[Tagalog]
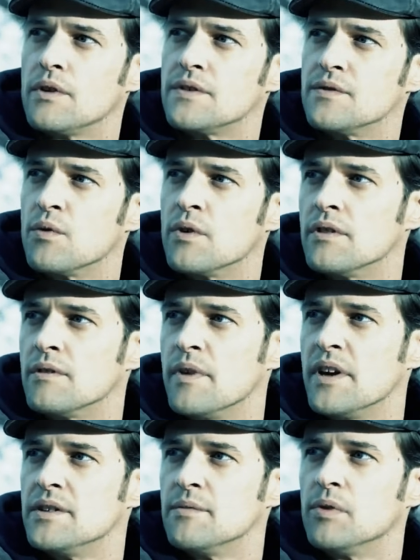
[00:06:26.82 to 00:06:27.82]
na sumali
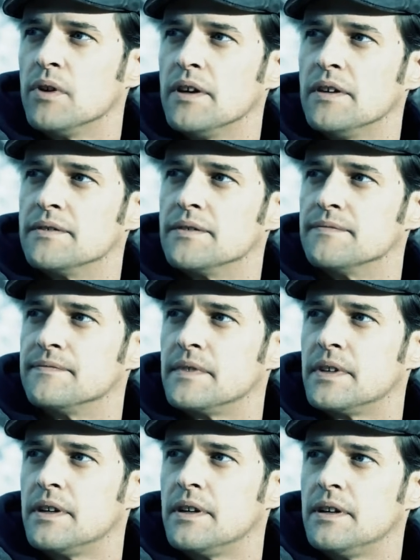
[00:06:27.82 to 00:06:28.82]
sa operasyong ito.
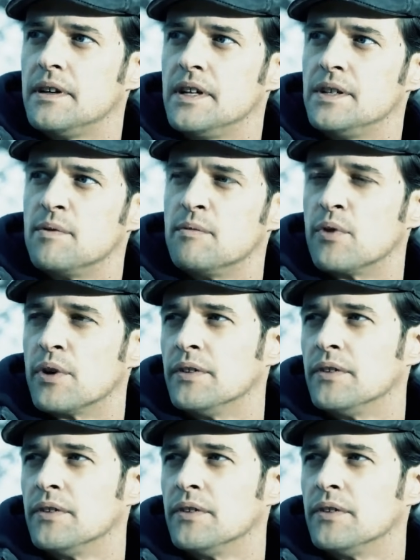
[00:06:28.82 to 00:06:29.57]
Gusto nilang